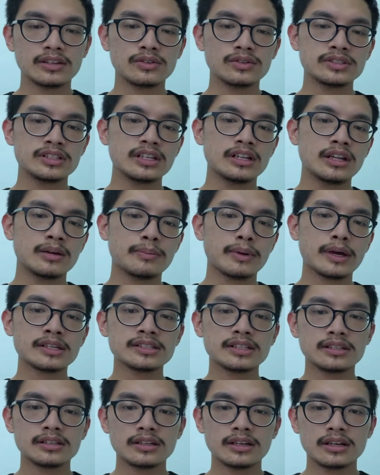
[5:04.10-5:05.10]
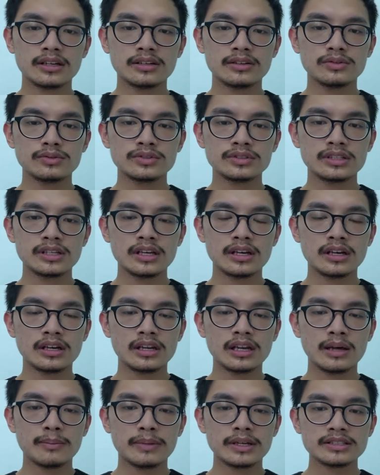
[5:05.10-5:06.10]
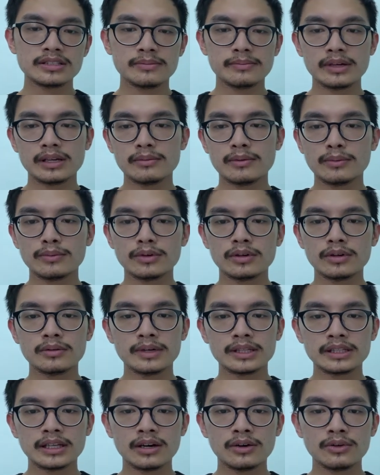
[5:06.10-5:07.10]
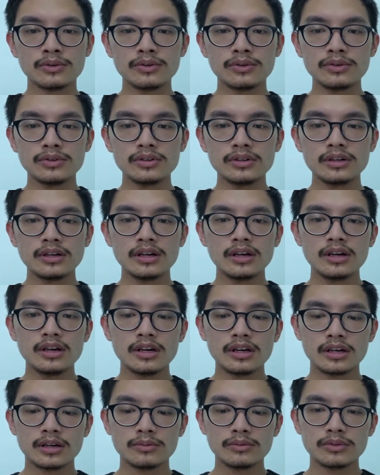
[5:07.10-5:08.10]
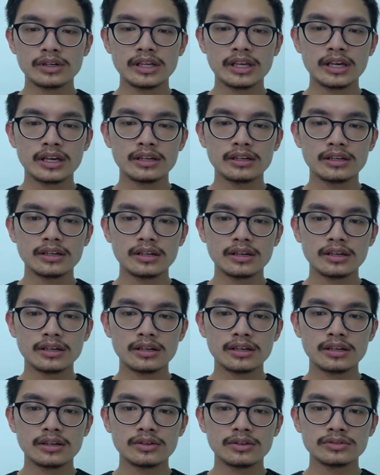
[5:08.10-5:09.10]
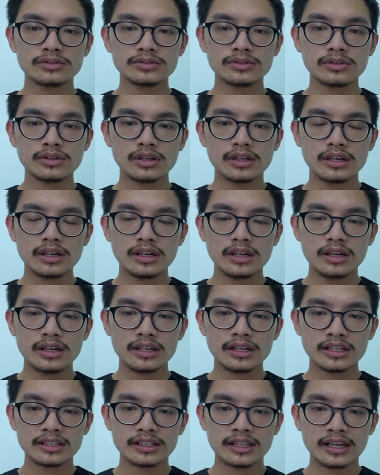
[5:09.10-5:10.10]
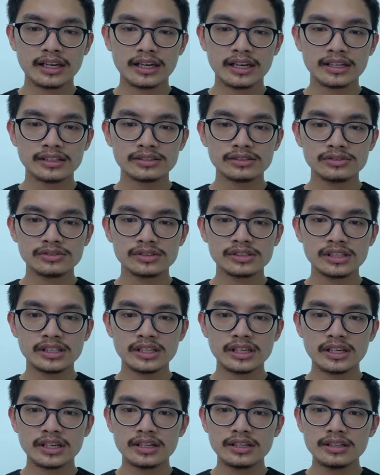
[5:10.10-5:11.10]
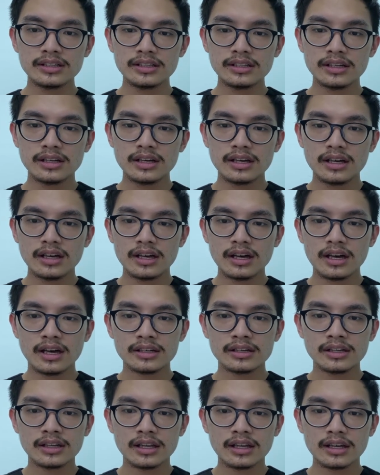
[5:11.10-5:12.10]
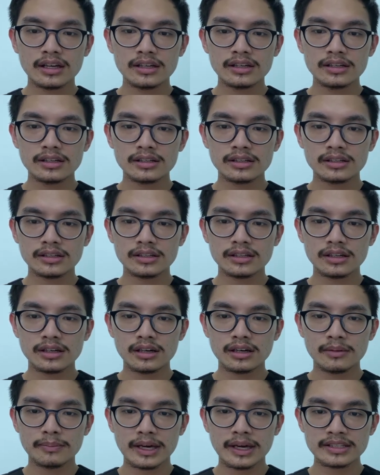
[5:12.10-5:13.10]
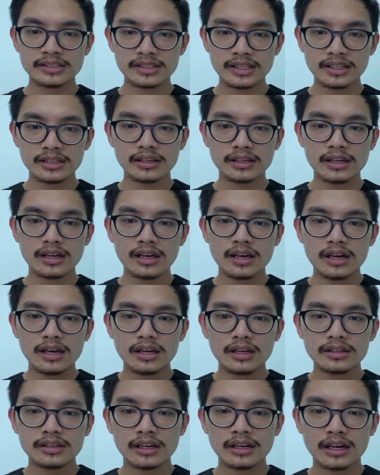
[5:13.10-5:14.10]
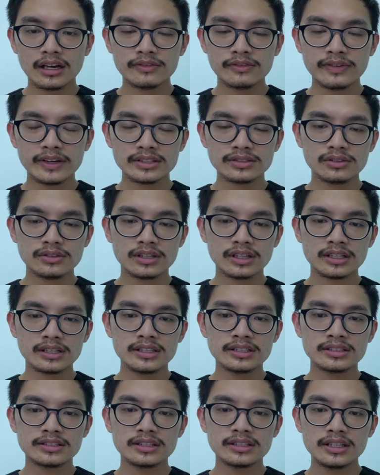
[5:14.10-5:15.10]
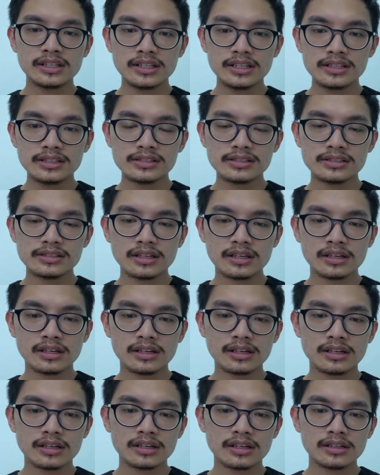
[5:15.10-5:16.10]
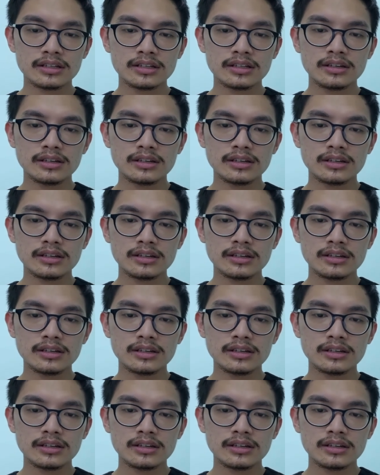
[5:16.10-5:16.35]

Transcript: inklusi adalah pasien dengan usia 8 sampai 55 tahun. Kemudian uh, untuk kriteria eksklusinya adalah uh, pasien dengan vascular disease, uh,